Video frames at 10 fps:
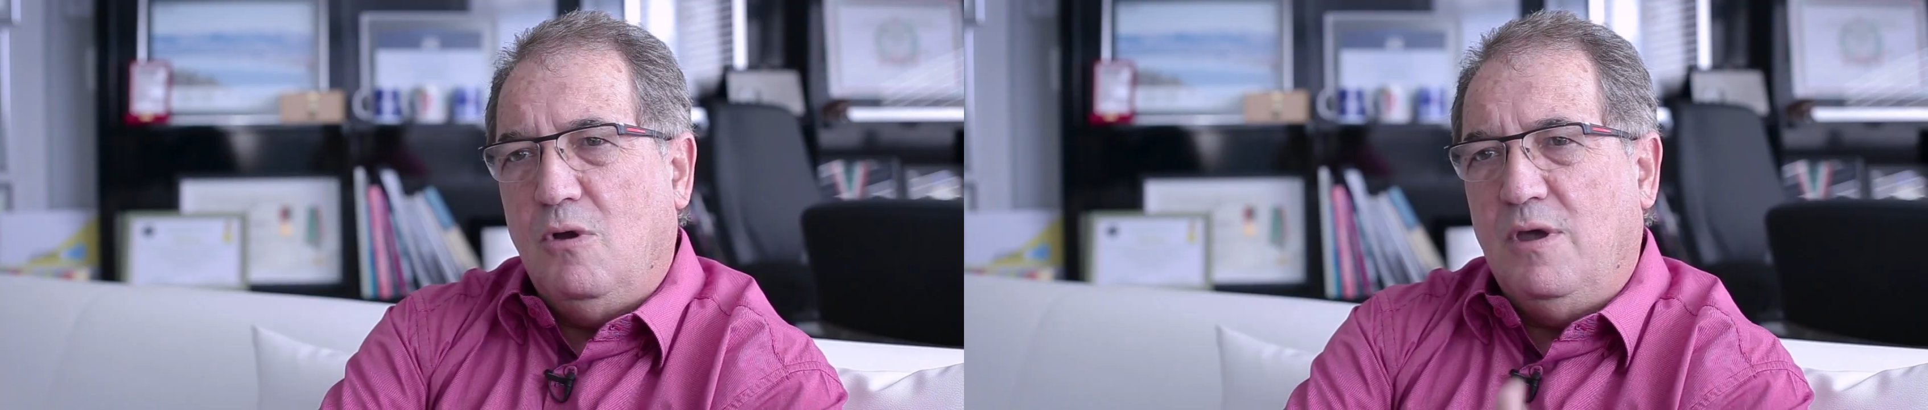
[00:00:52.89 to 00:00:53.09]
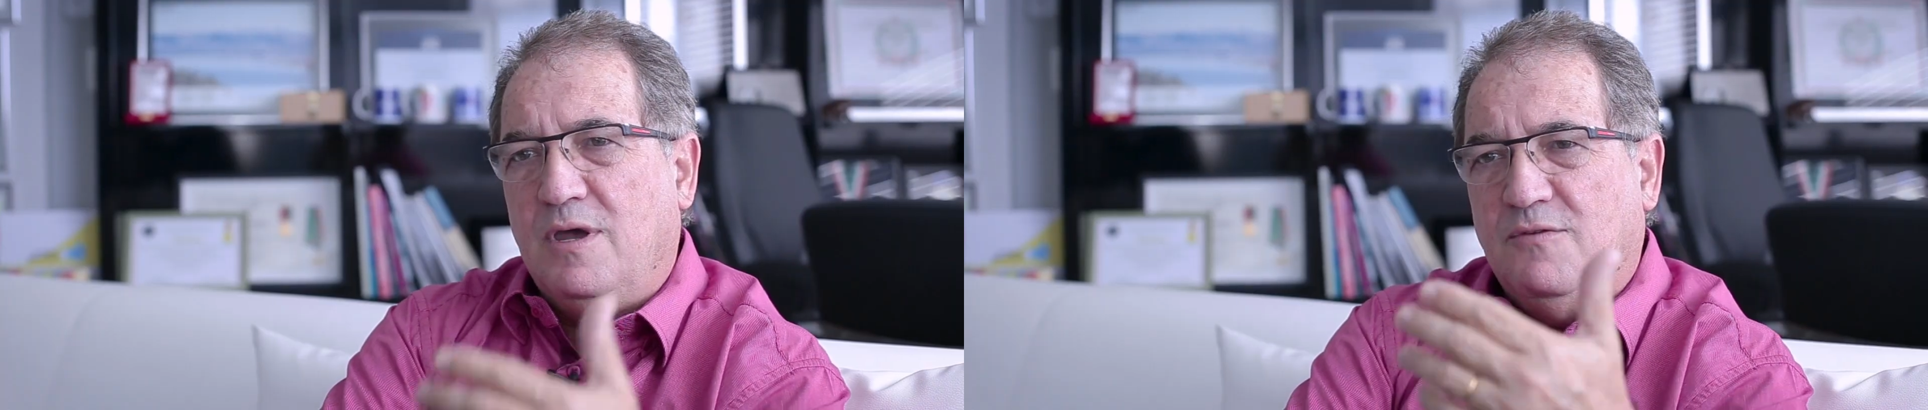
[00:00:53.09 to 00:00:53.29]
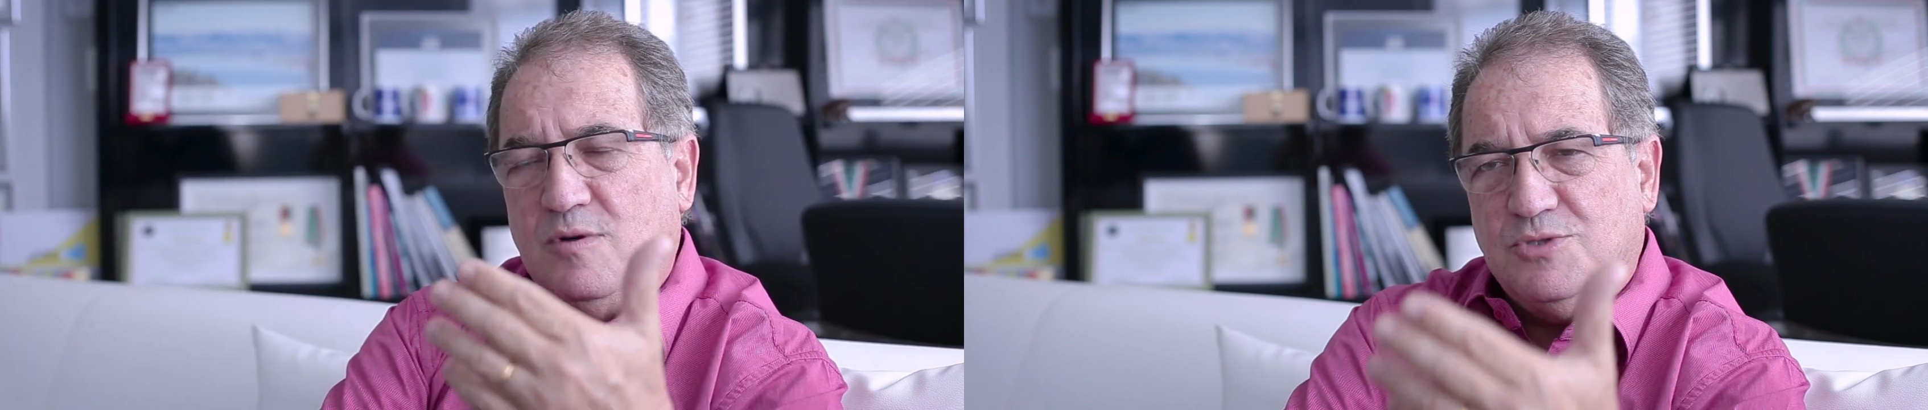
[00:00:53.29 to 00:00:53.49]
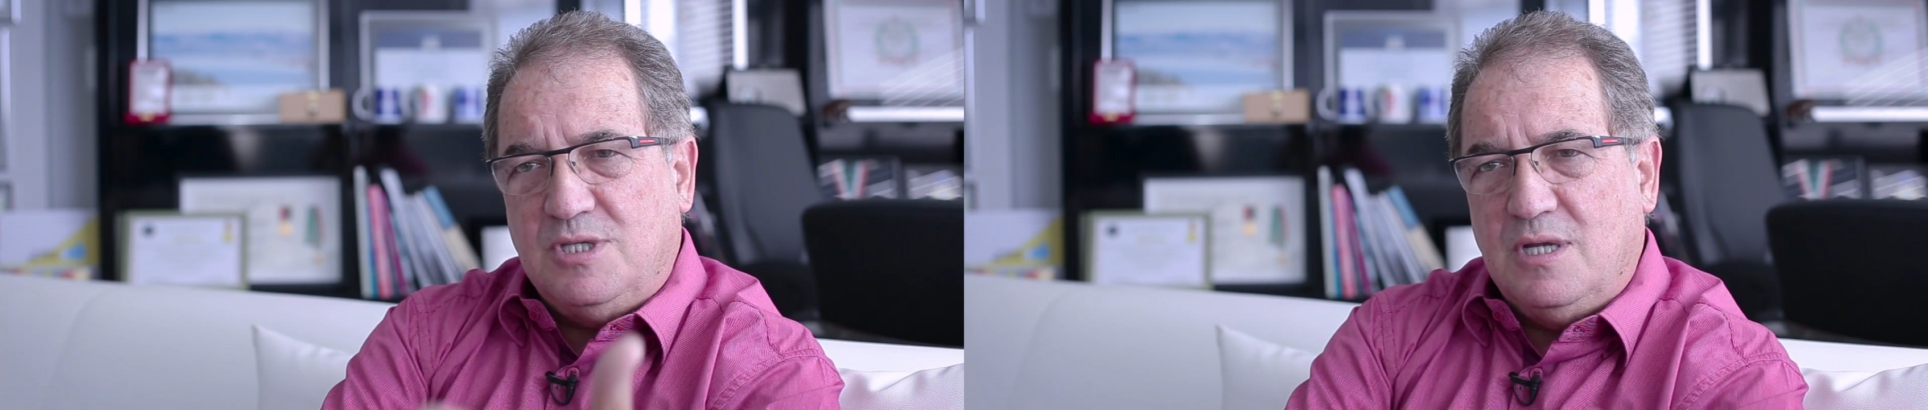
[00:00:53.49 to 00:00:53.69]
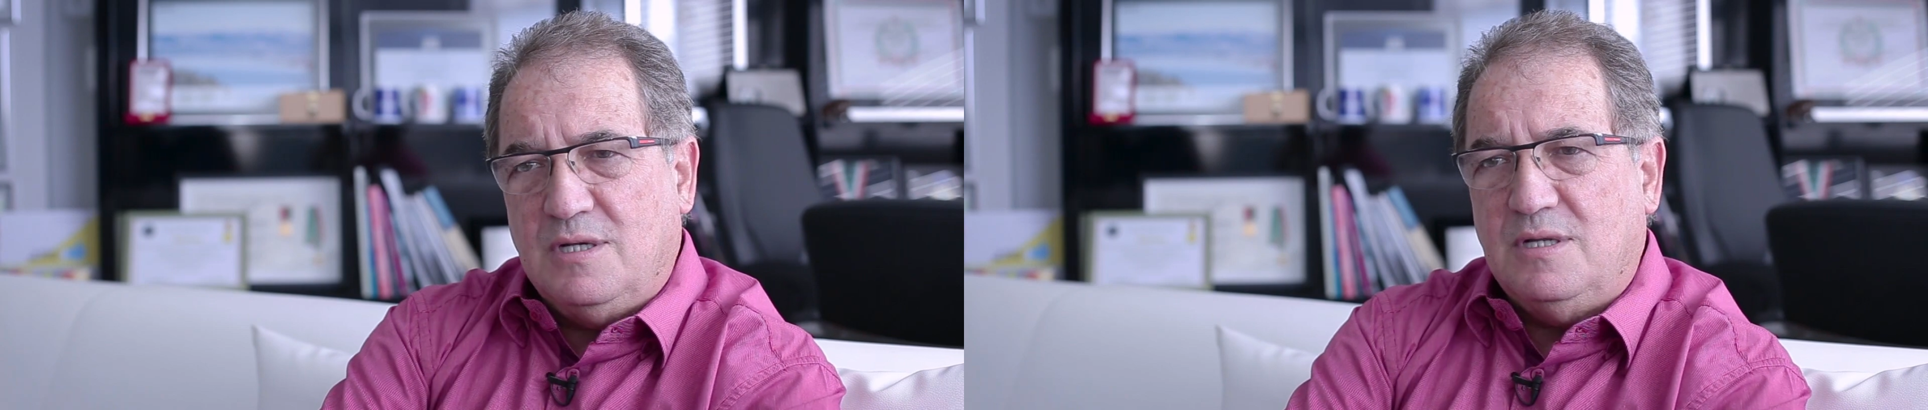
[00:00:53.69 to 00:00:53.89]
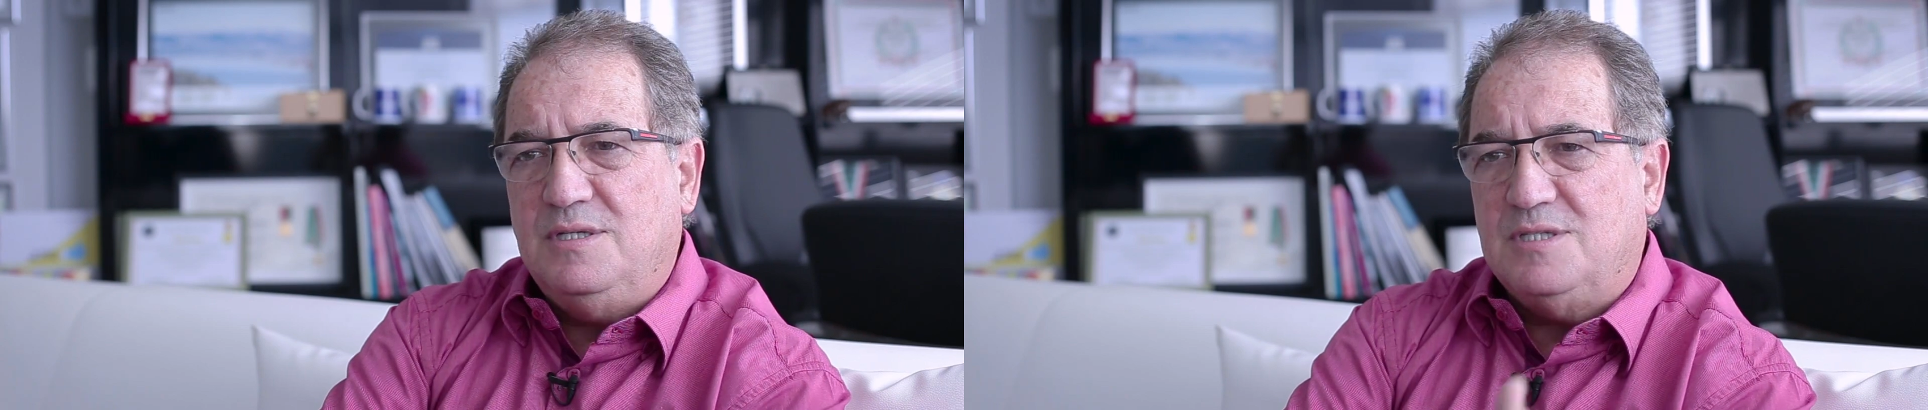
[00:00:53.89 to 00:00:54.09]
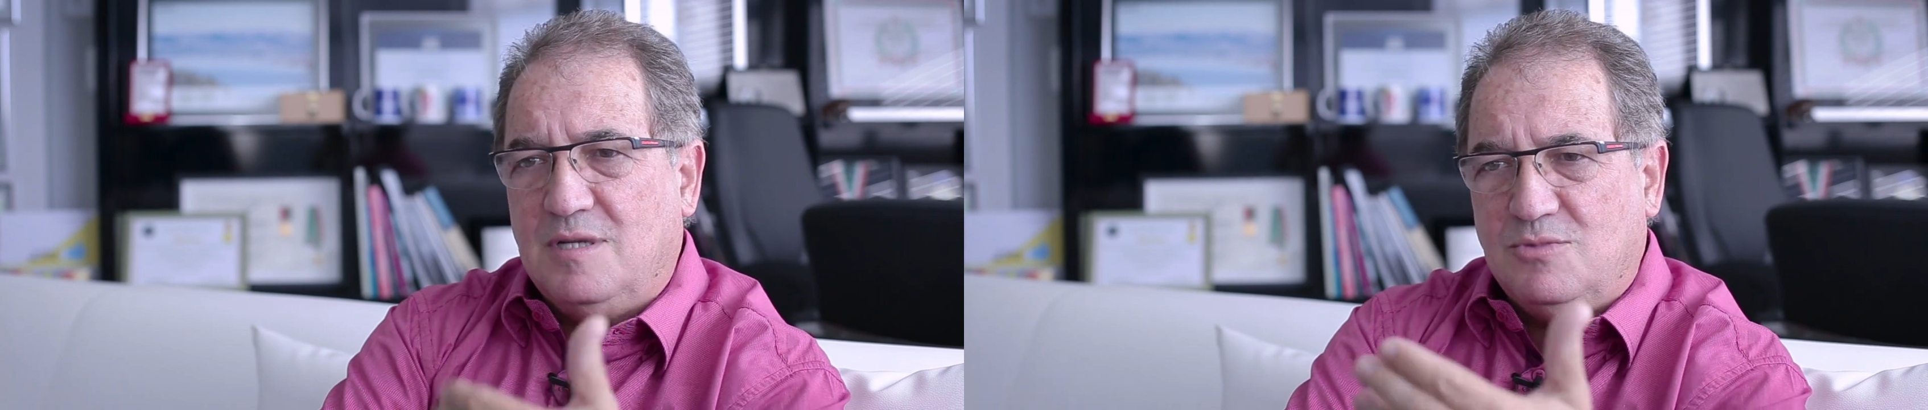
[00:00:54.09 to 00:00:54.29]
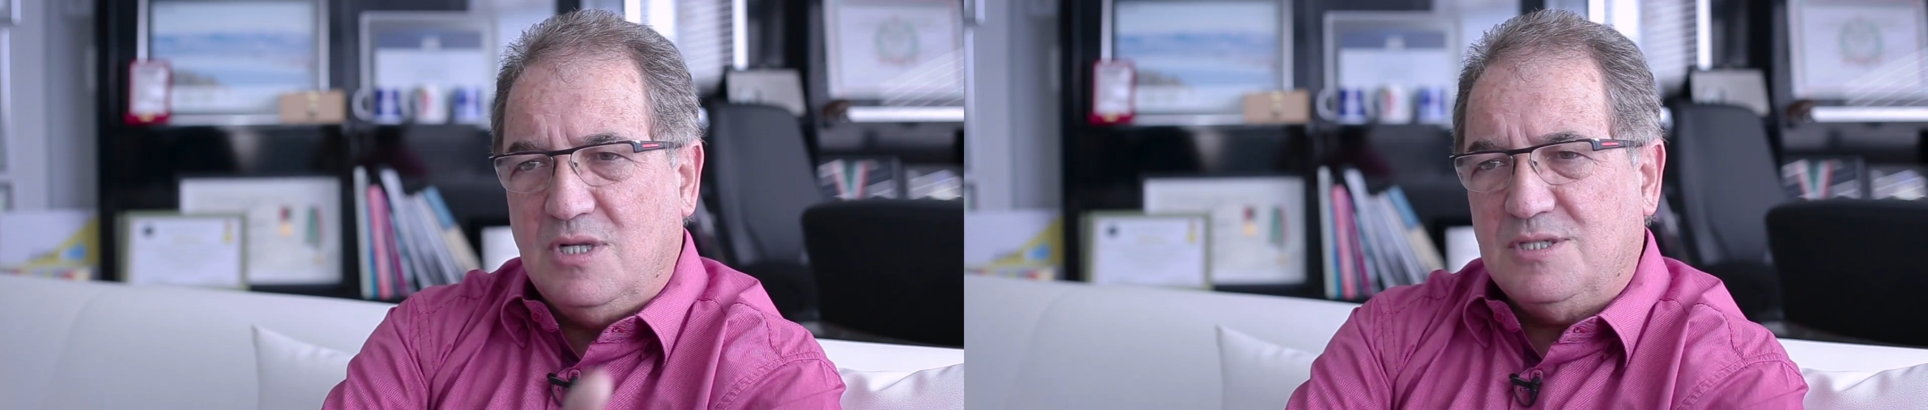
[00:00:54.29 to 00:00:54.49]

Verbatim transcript: é, vamos ter, estamos